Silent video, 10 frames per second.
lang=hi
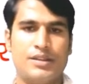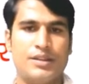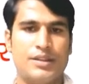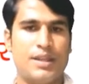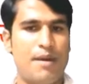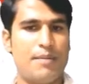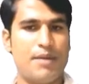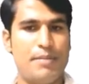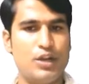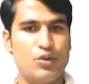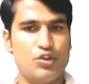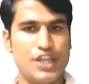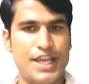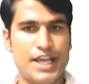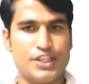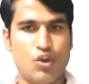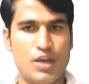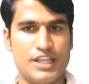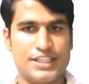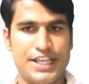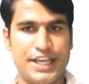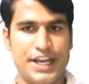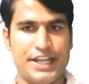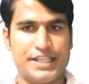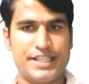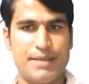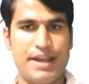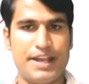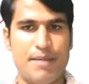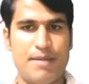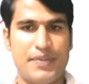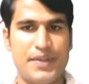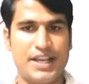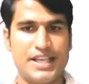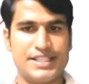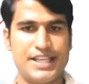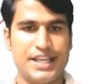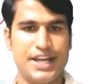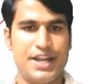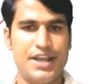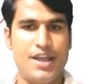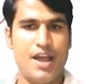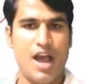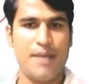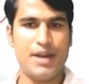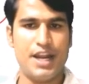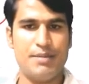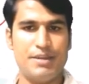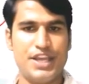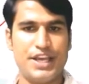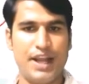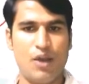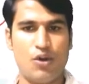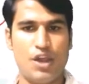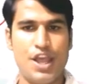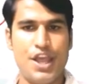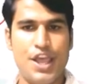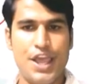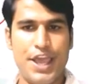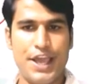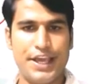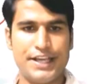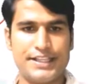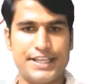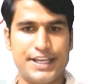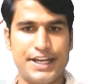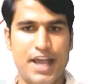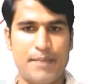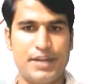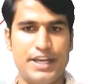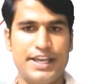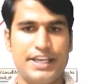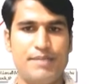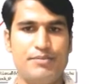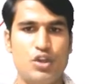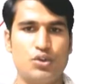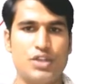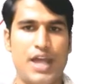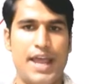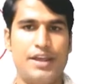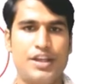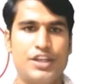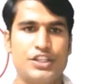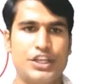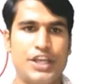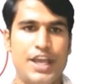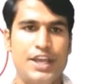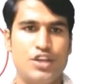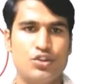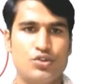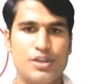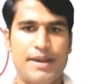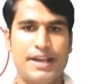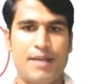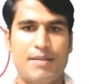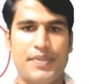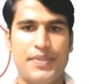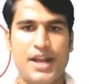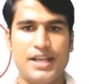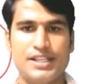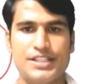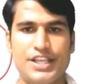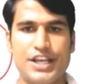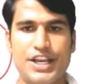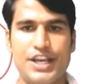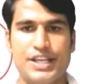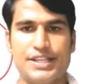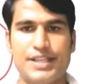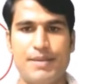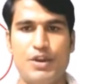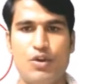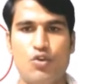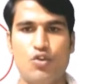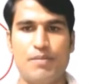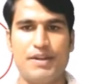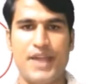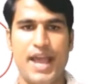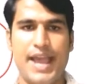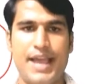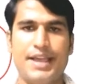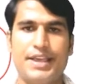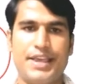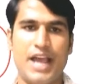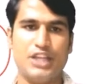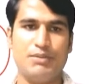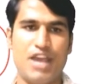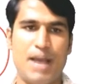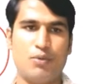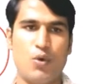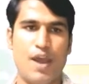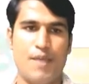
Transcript: तब आपका बिल्कुल सही आंसर होगा सेकेंड समय का मात्रक है सेकेंड आप घड़ी में देख रहे होंगे एक एक सेकेंड आपके लिए कीमती होता है ठीक है तो समय का मात्रक सेकंड सभी लोगों को पता है याद भी आपको है